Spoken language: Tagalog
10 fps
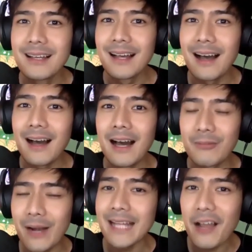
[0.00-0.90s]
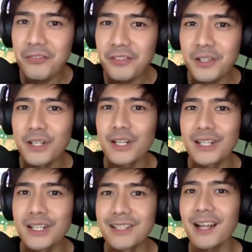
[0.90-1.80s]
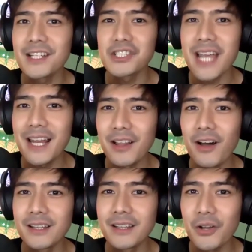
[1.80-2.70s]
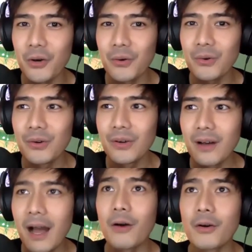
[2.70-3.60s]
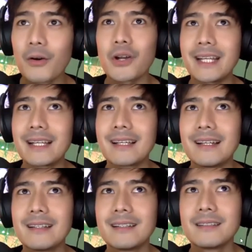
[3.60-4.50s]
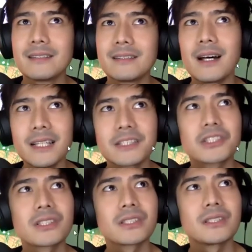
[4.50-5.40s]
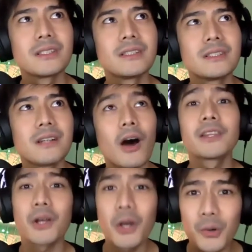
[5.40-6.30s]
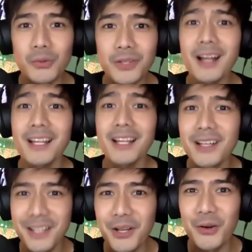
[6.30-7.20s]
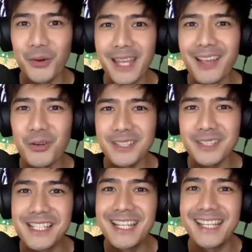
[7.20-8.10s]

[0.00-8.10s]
uh, right after Knowledge Channel on the go. Oh, sorry. Knowledge on the go. Knowledge on the go. K-O-T-G.